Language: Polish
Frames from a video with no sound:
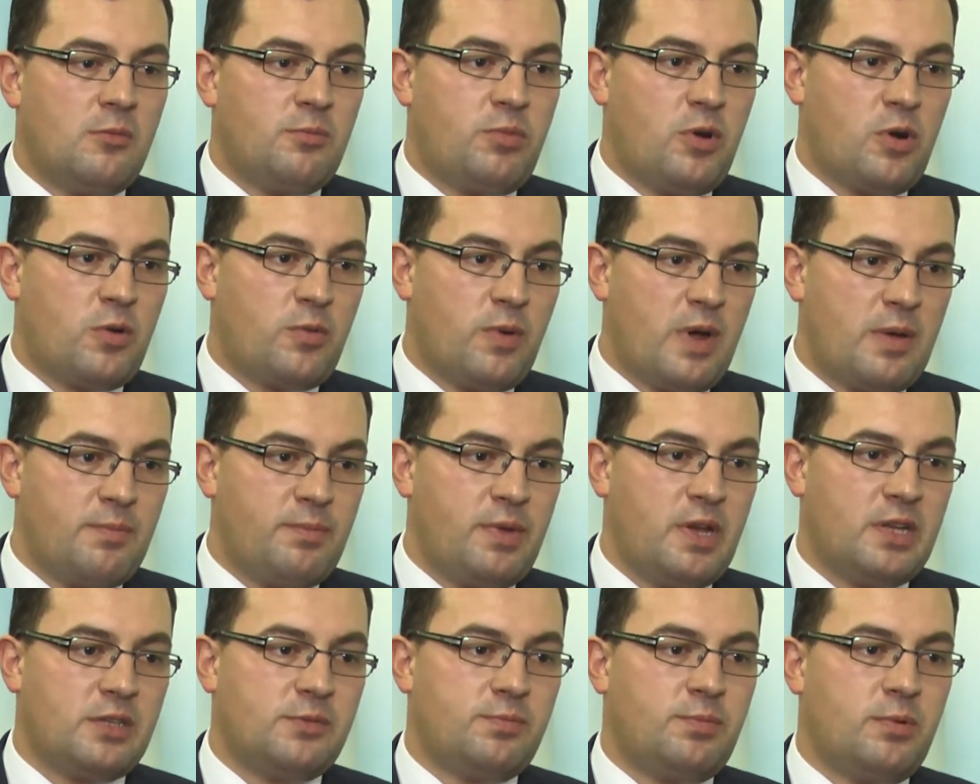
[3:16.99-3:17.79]

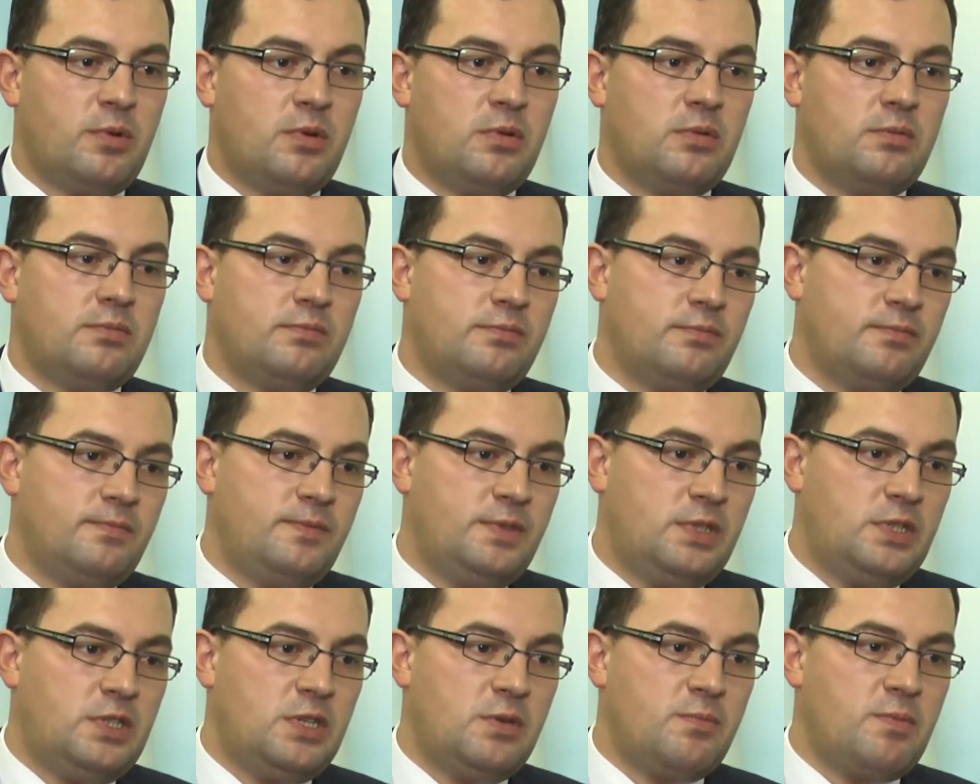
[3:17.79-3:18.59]
pogłębiać, bo
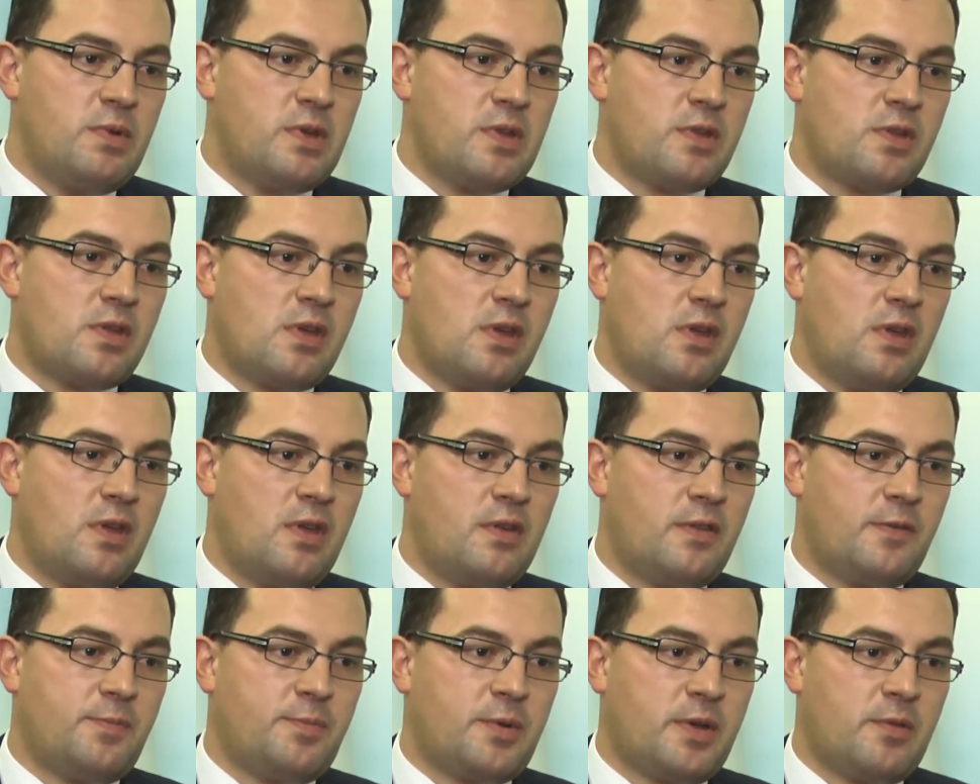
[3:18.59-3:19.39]
widzimy, że
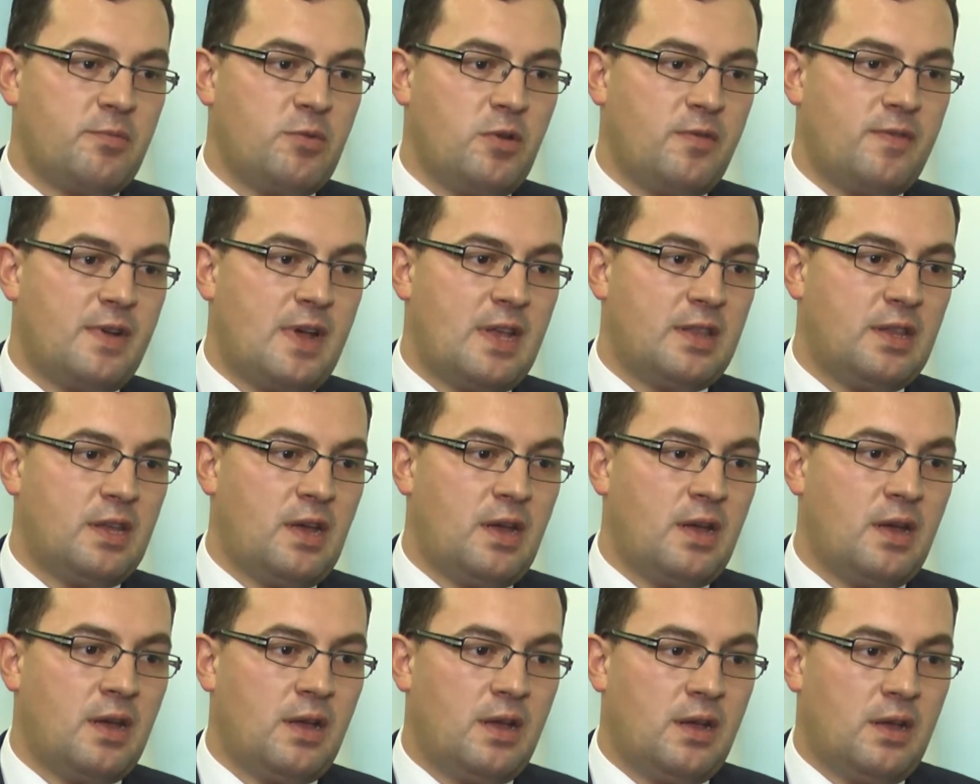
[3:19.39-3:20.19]
jest premiowana